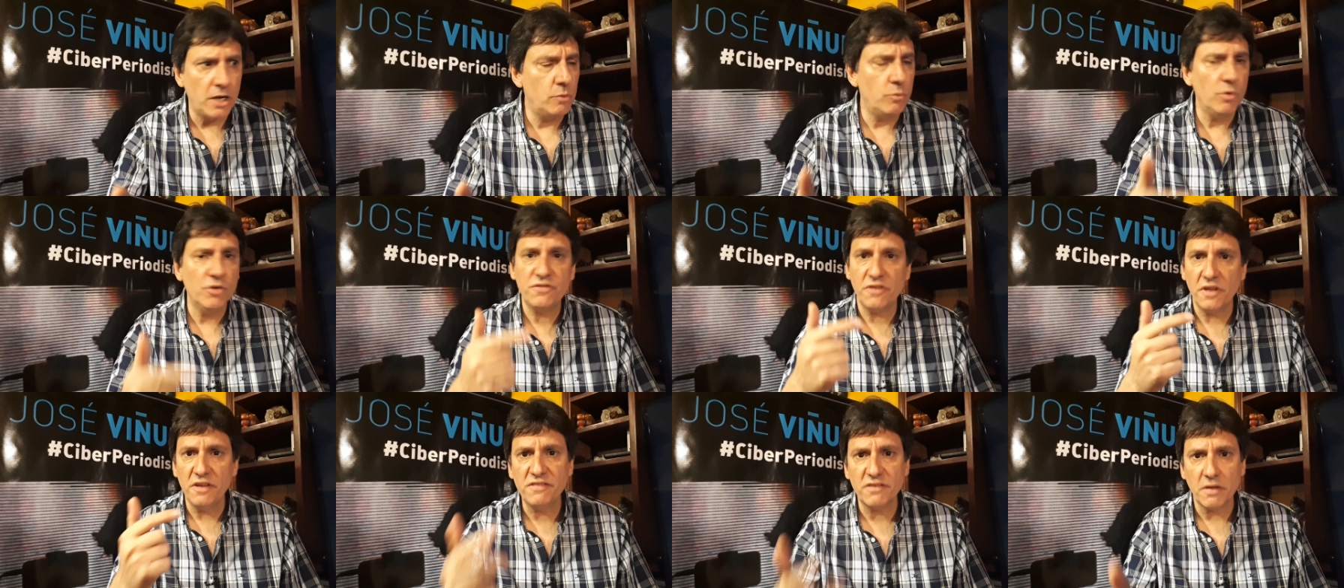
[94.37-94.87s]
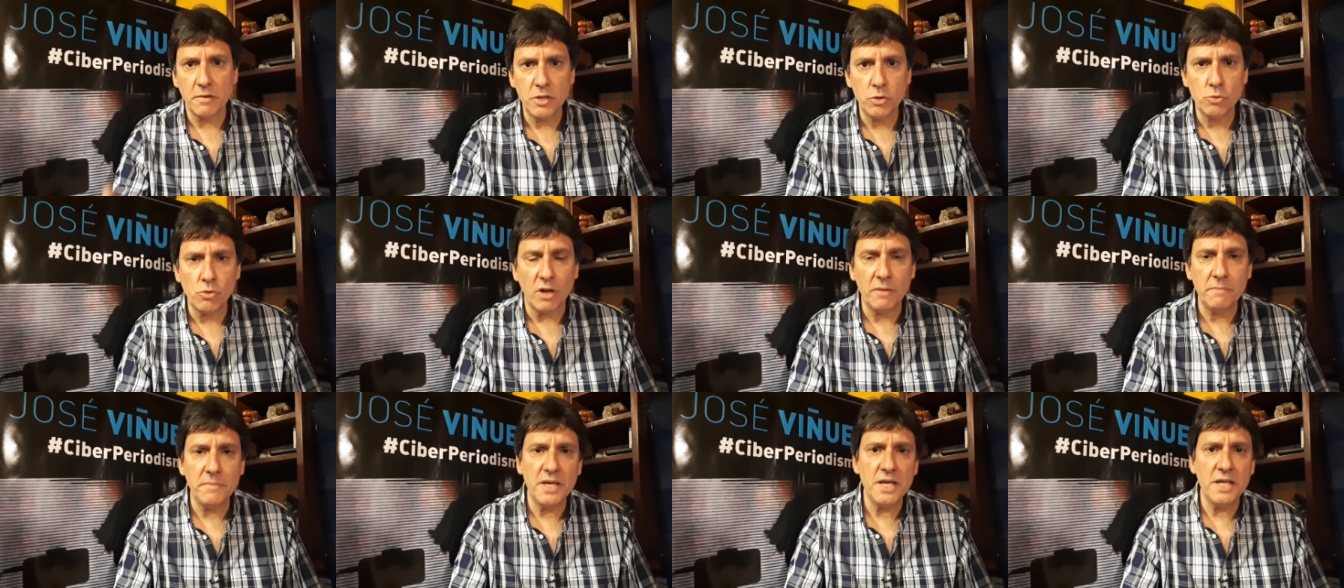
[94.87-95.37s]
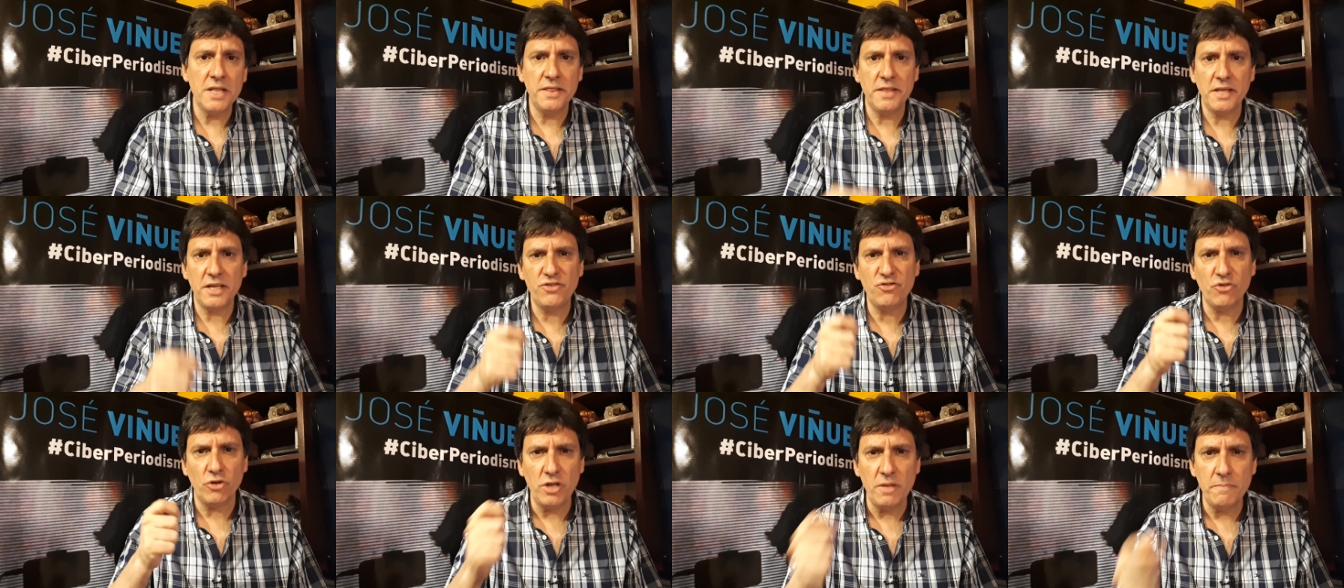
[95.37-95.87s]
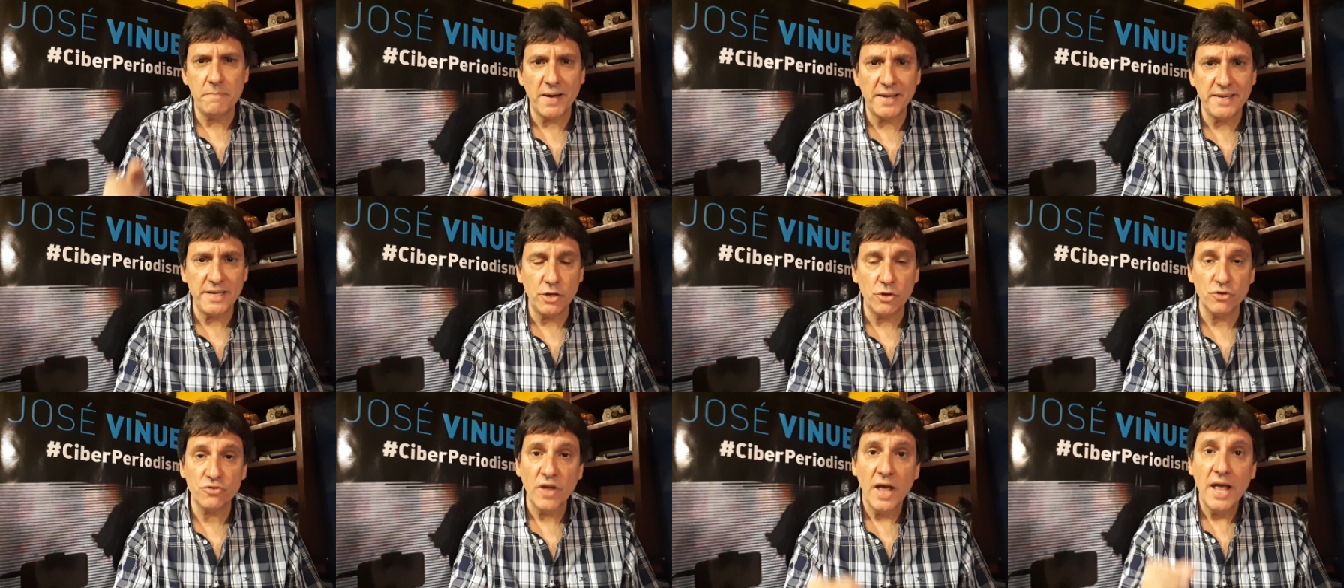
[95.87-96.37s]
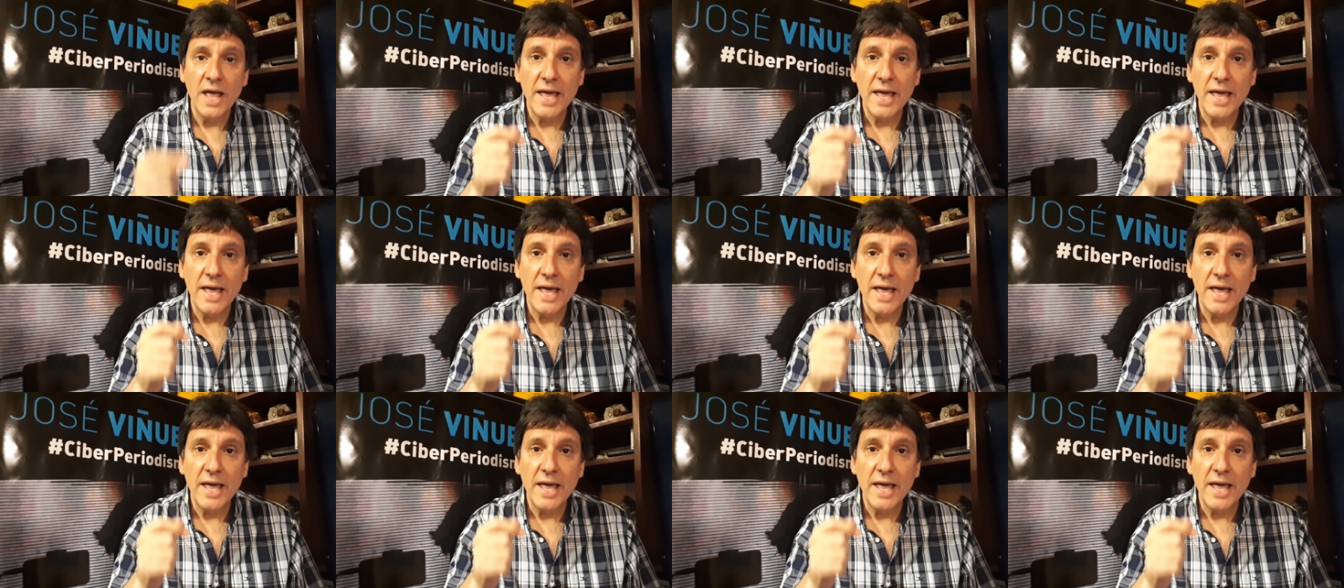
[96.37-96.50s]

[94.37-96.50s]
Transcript: como se dice habitualmente, choripaneros.